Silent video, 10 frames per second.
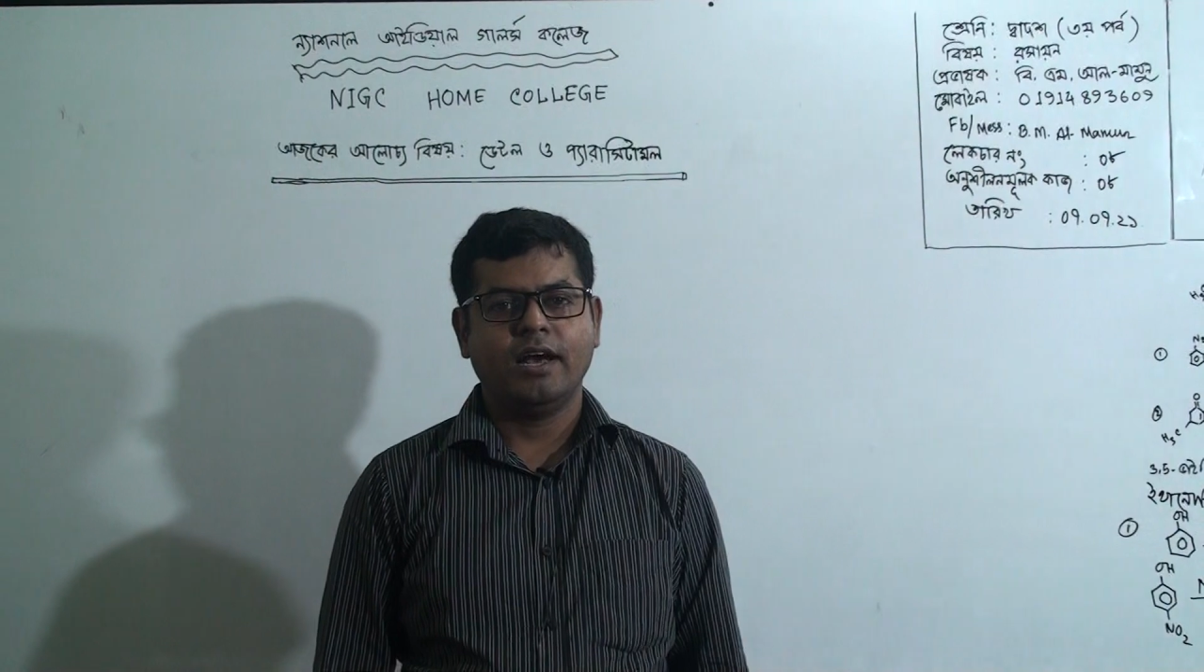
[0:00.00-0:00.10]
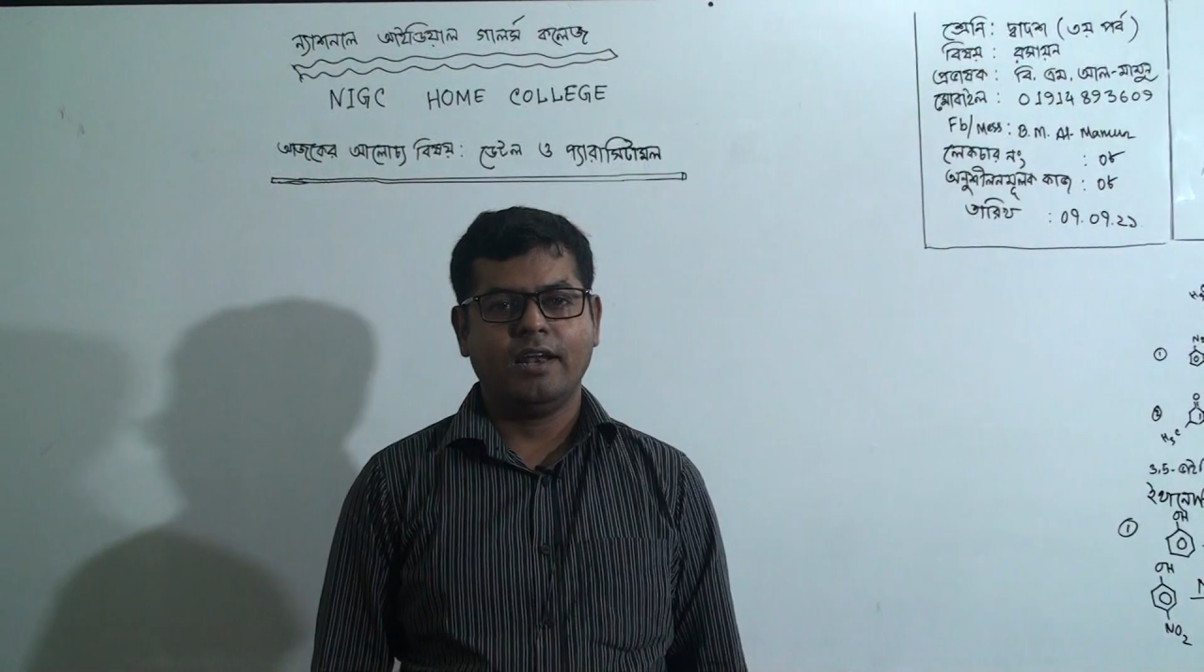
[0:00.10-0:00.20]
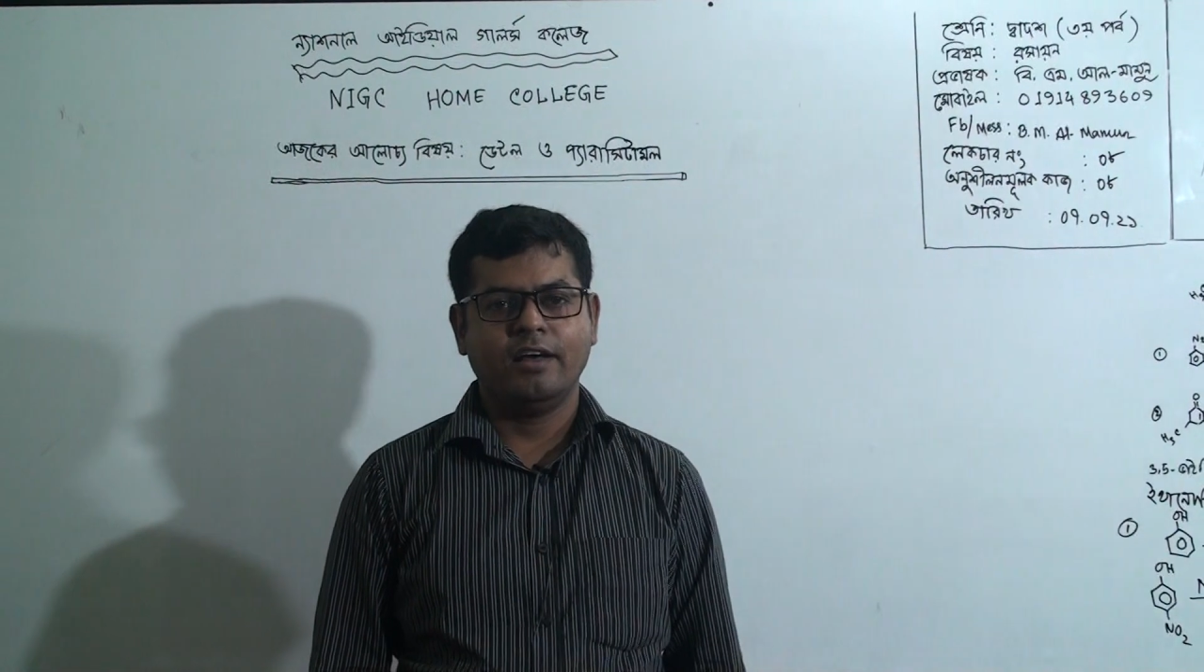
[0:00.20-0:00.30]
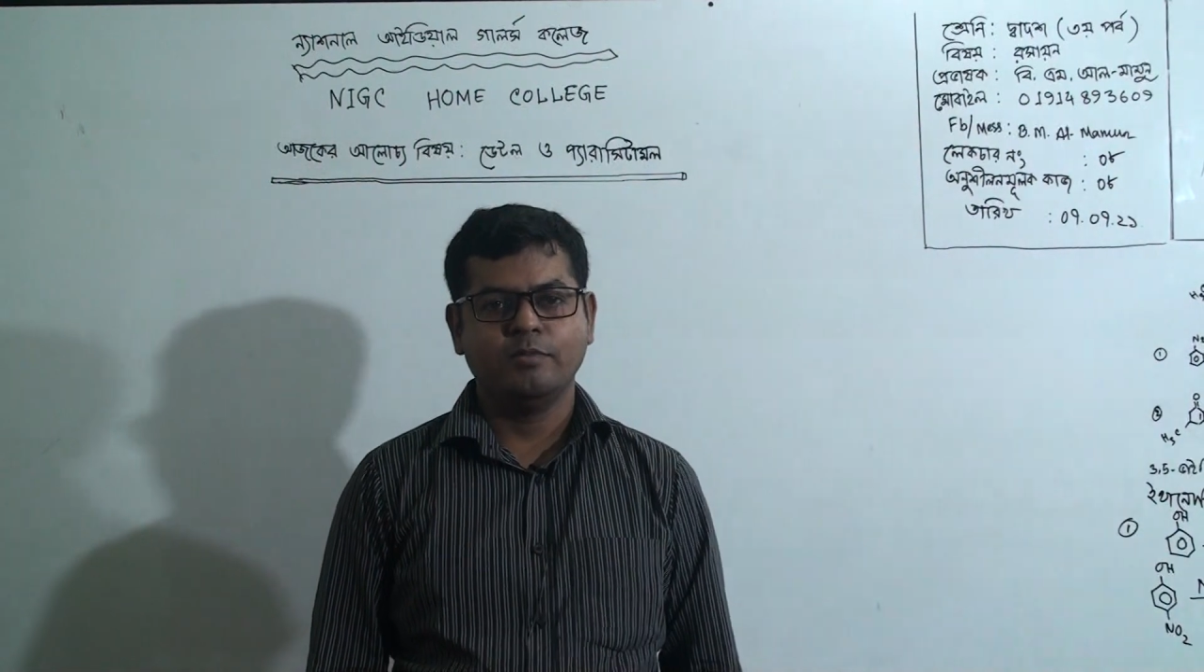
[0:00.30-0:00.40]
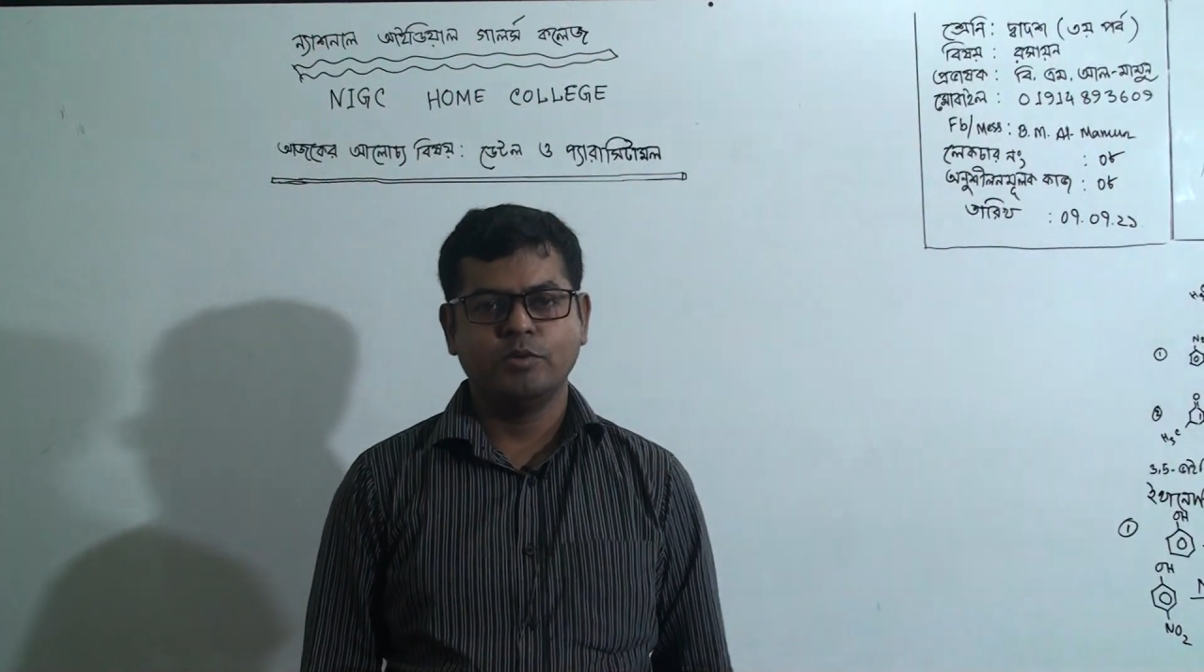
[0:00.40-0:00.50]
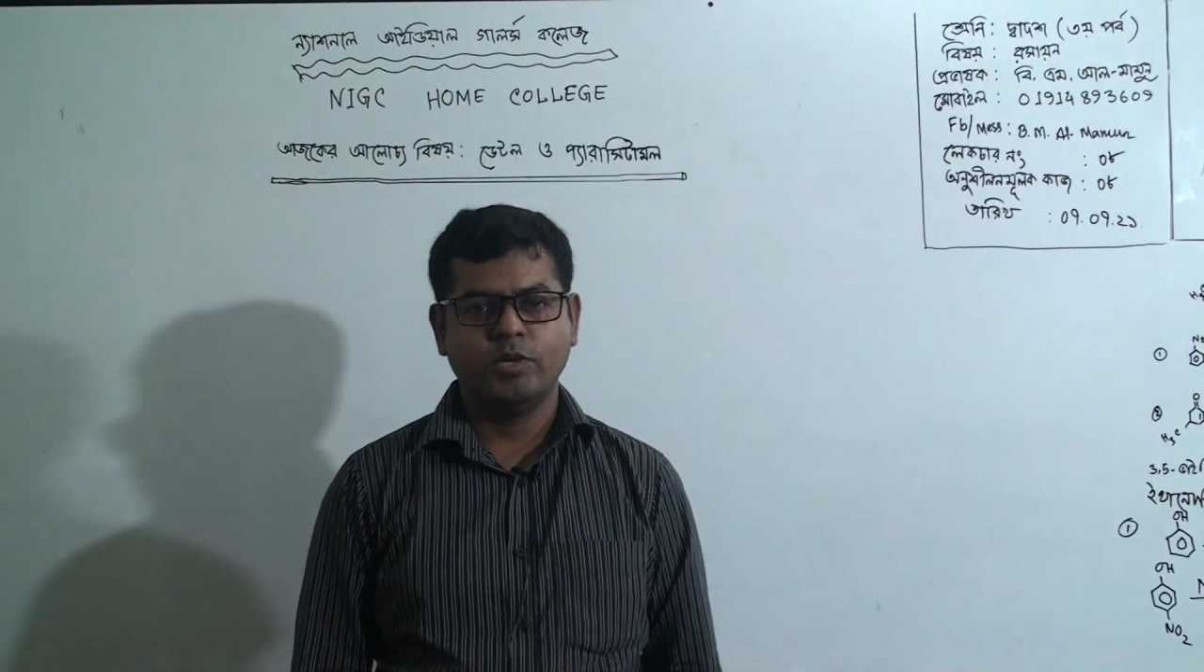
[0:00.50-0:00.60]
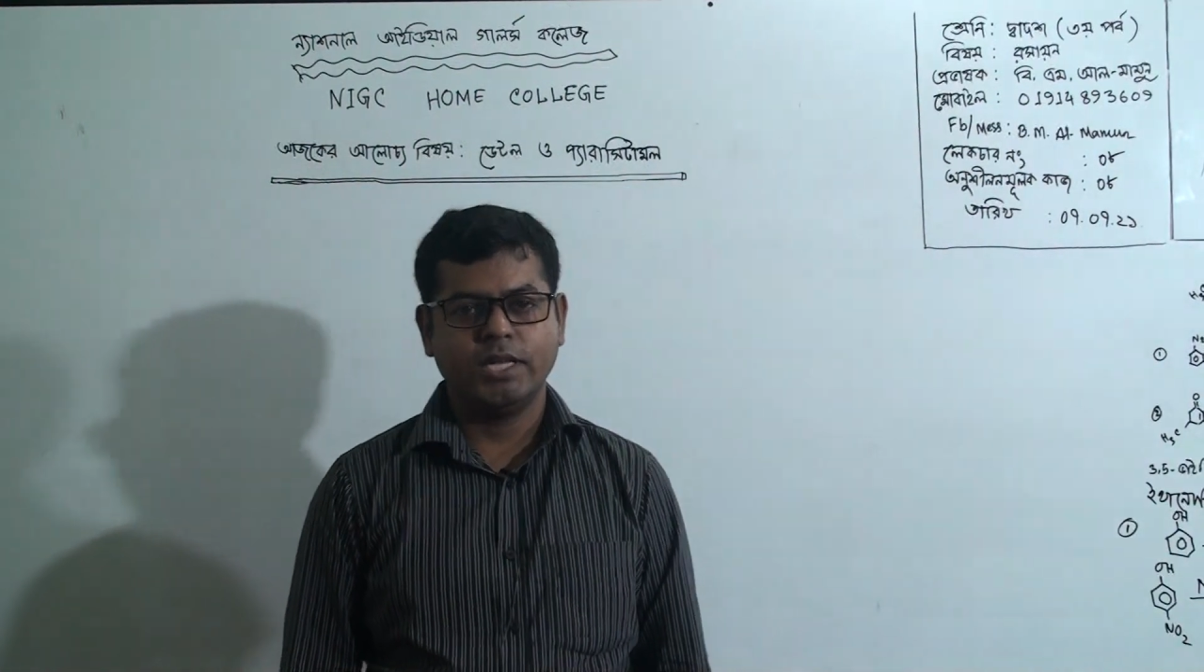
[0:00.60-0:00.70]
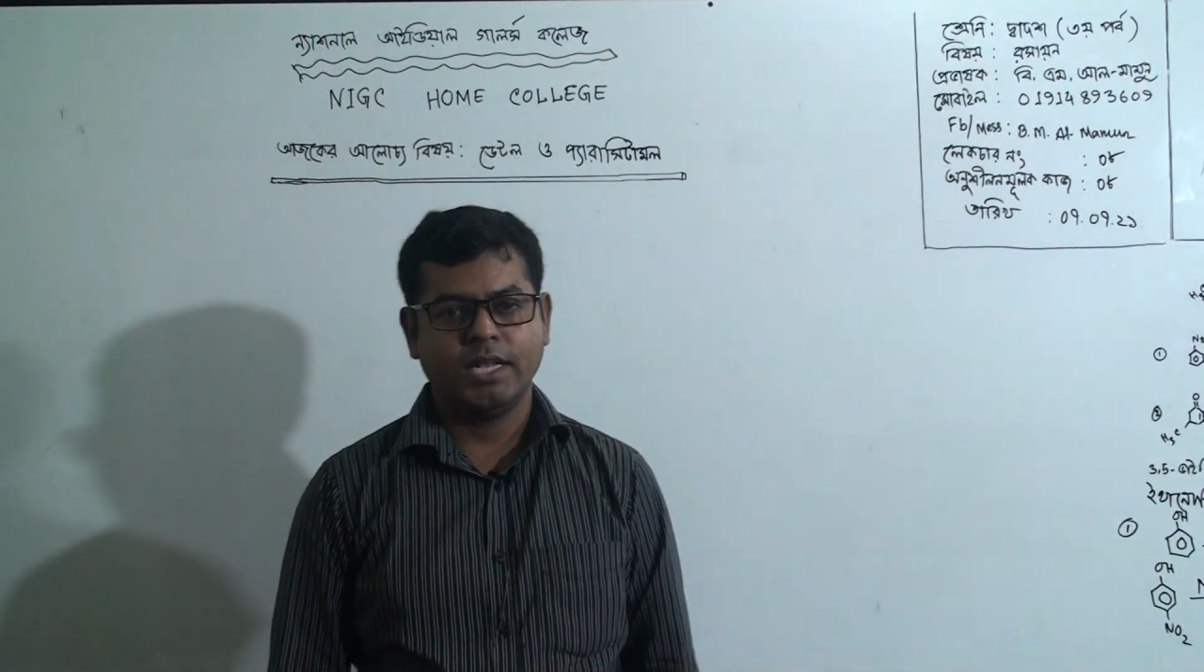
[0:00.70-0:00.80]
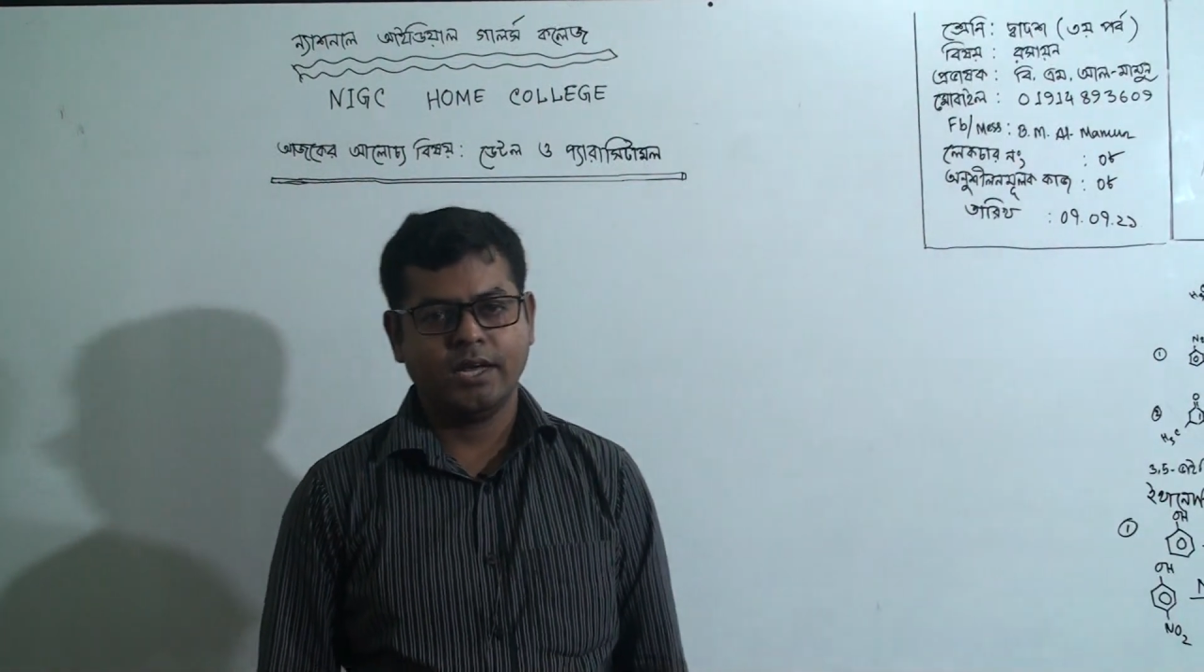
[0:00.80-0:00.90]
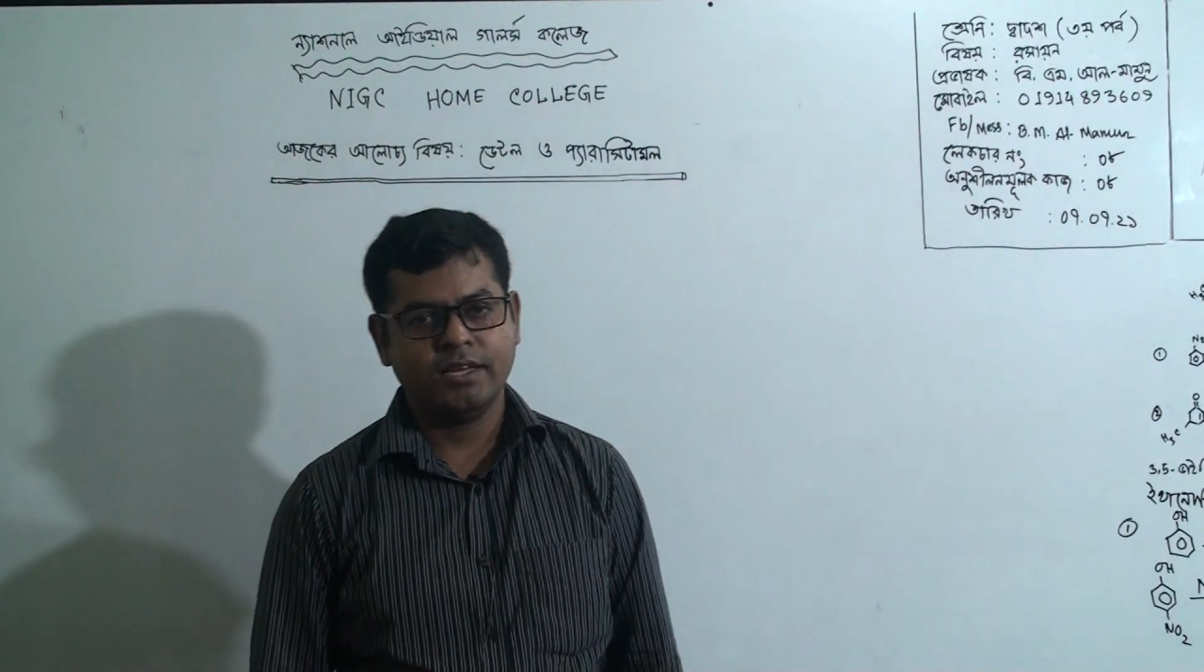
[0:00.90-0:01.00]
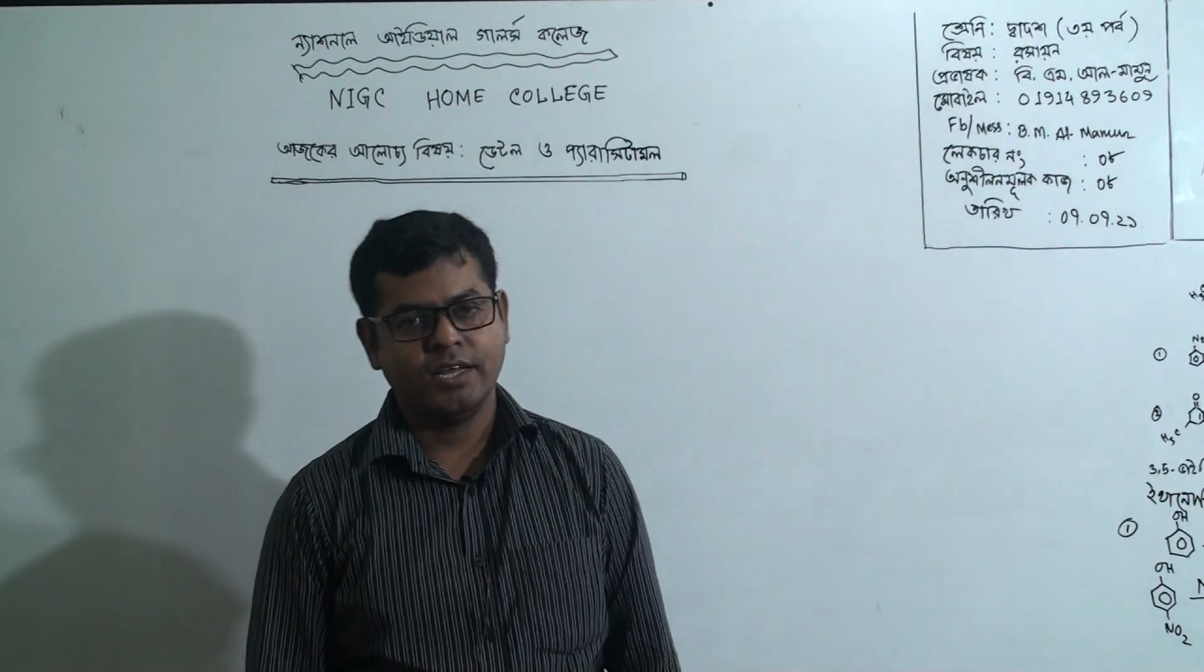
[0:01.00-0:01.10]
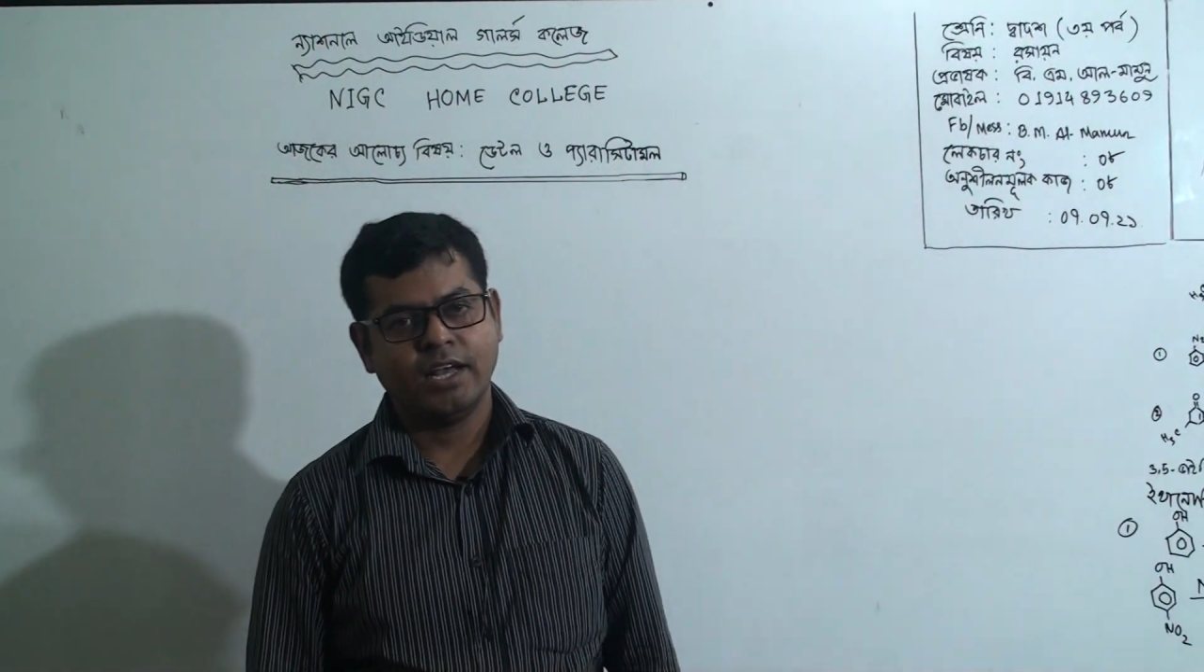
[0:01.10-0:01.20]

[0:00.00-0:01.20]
আলহামদুলিল্লাহ